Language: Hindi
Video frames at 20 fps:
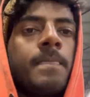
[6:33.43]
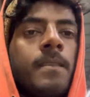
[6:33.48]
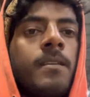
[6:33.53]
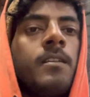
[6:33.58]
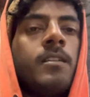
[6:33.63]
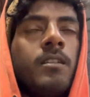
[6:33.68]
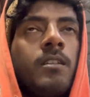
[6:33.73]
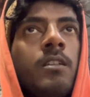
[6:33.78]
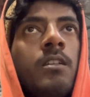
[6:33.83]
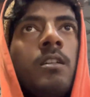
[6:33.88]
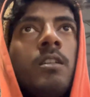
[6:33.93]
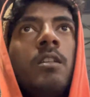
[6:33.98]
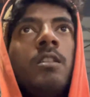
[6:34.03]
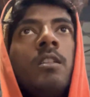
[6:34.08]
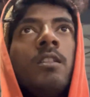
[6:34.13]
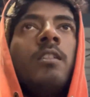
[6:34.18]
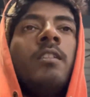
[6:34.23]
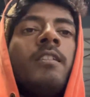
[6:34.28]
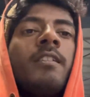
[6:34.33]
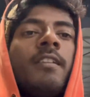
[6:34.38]

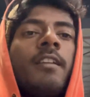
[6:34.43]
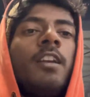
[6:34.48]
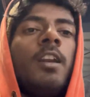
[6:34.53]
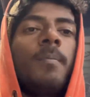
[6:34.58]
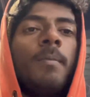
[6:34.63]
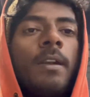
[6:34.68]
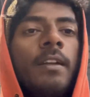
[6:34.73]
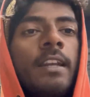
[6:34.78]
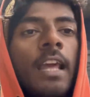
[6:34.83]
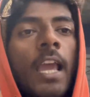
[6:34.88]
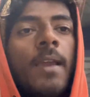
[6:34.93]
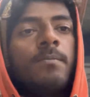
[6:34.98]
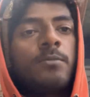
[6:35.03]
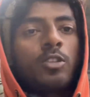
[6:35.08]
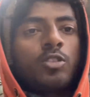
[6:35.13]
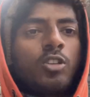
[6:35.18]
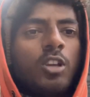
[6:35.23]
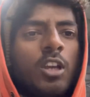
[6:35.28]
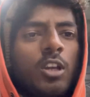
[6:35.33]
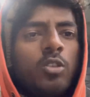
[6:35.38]
ट्रेन अपने टाइम
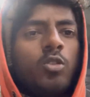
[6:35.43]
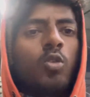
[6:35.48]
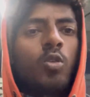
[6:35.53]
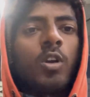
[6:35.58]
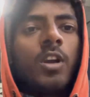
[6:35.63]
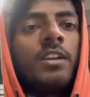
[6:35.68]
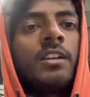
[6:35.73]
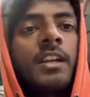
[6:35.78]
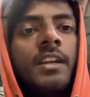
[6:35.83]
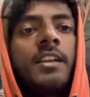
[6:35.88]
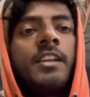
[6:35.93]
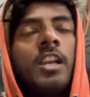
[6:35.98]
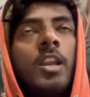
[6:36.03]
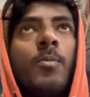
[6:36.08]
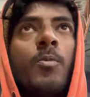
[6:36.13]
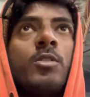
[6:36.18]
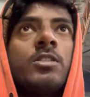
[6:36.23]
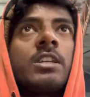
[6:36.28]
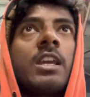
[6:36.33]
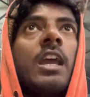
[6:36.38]
से जो है दो घंटे डिले
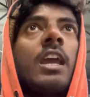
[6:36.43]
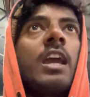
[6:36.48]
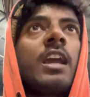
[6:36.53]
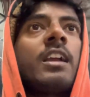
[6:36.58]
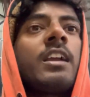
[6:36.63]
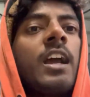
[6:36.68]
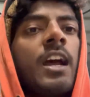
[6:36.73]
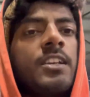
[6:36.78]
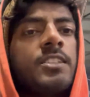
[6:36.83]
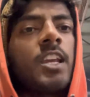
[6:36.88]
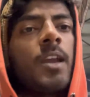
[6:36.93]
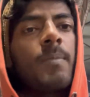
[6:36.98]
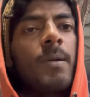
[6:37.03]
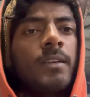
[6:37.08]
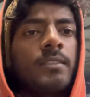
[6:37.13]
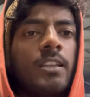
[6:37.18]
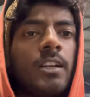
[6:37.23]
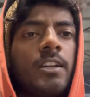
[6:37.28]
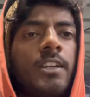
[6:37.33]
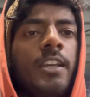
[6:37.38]
पहुंचाया है
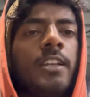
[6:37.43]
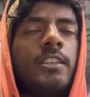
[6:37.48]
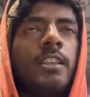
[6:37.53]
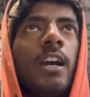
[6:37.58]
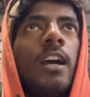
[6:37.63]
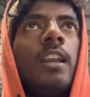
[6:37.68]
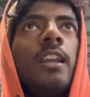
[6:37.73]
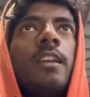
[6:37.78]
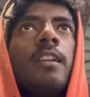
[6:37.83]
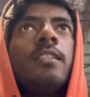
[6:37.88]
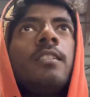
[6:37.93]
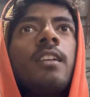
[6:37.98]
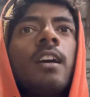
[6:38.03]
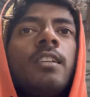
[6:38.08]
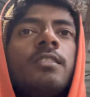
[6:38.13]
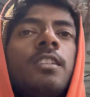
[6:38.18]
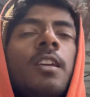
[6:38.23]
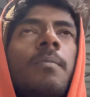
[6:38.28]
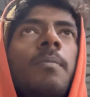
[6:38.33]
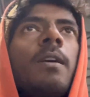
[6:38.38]
गाजियाबाद तक ठीक था लेकिन
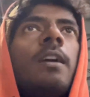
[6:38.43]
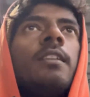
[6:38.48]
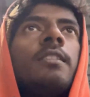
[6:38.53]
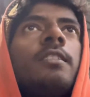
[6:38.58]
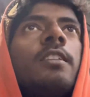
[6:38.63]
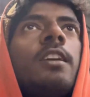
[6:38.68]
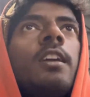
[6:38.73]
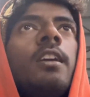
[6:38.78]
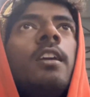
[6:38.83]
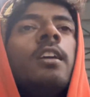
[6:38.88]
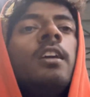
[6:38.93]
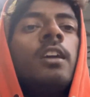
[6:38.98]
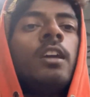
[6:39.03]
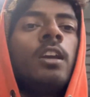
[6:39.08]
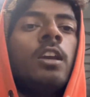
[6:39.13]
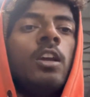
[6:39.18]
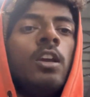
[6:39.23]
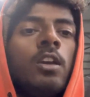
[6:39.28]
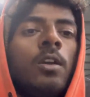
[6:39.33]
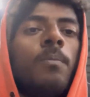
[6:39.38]
गाजियाबाद के
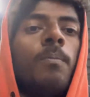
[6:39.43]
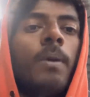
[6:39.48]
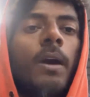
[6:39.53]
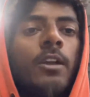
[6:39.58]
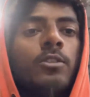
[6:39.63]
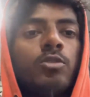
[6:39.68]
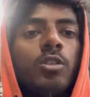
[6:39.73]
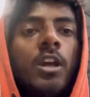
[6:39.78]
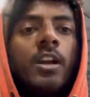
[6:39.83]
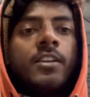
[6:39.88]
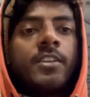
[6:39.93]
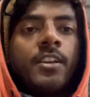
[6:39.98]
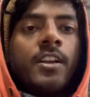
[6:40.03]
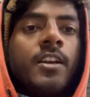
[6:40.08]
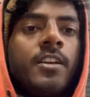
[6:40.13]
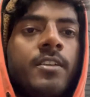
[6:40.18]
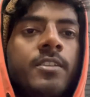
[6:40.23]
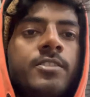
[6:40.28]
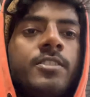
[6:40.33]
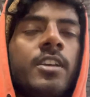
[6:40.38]
बाद जो है
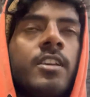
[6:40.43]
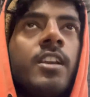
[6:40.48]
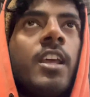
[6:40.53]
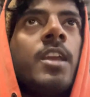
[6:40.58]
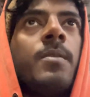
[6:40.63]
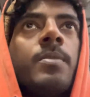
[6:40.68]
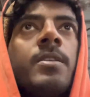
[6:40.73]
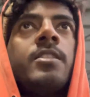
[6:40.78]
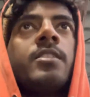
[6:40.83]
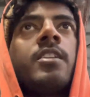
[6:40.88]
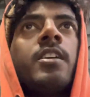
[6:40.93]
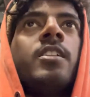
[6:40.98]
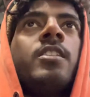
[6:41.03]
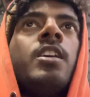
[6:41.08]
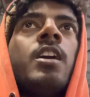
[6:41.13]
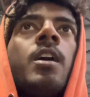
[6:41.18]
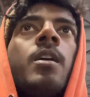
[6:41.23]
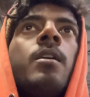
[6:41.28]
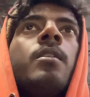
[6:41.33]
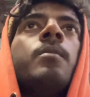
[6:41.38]
ट्रेन चलना ही बंद कर
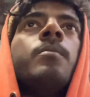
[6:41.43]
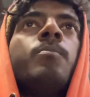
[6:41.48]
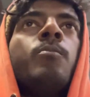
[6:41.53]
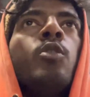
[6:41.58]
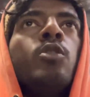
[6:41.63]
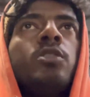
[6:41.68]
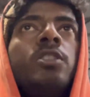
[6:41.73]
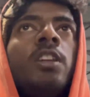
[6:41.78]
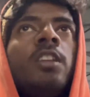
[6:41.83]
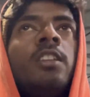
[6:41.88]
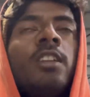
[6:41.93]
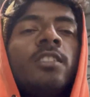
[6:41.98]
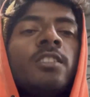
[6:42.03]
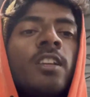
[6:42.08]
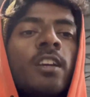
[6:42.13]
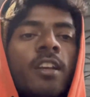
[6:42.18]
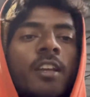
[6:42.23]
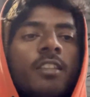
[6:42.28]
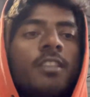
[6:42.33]
दिया बहुत धीरे धीरे चल रहा